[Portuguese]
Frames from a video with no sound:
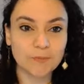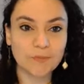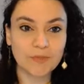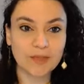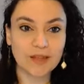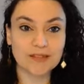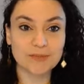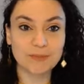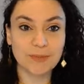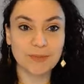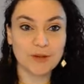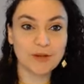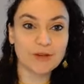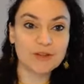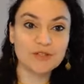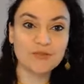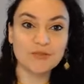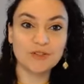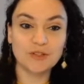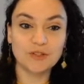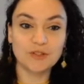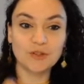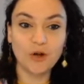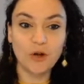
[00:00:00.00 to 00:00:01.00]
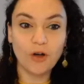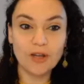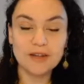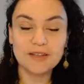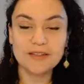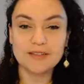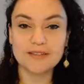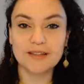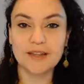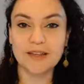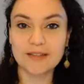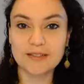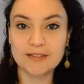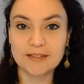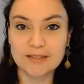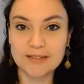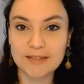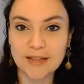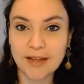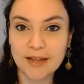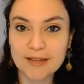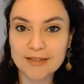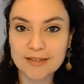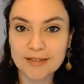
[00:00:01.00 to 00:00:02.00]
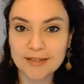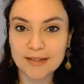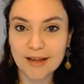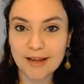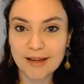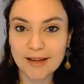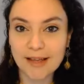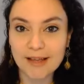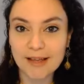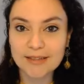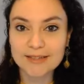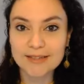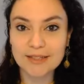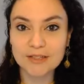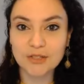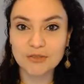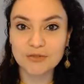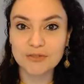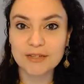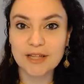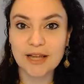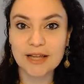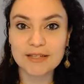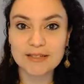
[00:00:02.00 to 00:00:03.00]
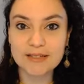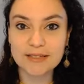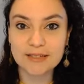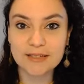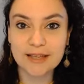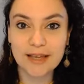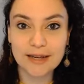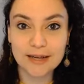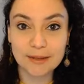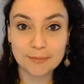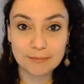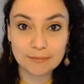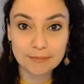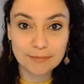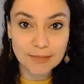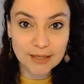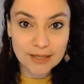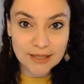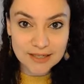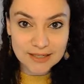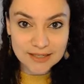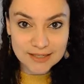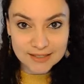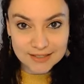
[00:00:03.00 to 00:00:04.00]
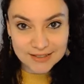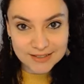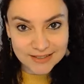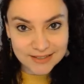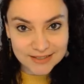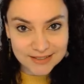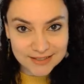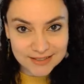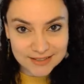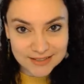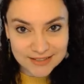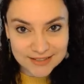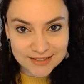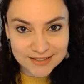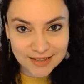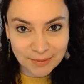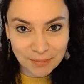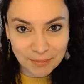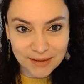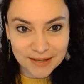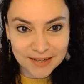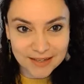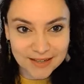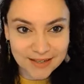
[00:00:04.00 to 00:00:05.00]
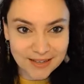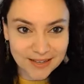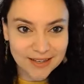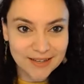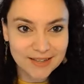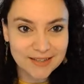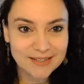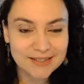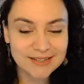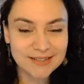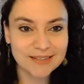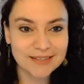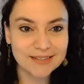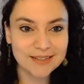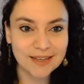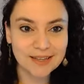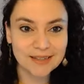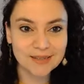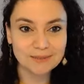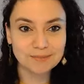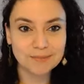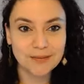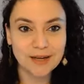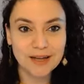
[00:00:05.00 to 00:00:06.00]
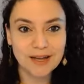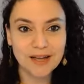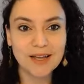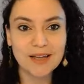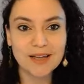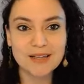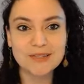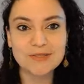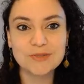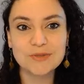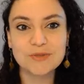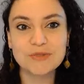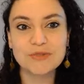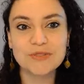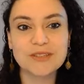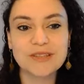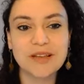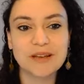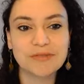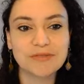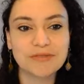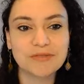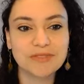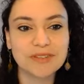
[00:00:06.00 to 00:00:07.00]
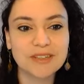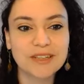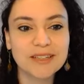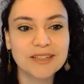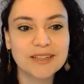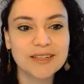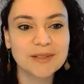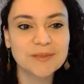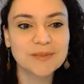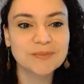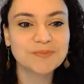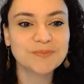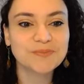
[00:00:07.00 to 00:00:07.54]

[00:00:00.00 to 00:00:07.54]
as maiores vitórias da resistência, né? Aquelas atividades em que ela mais aparece, que ela mais nos desafia.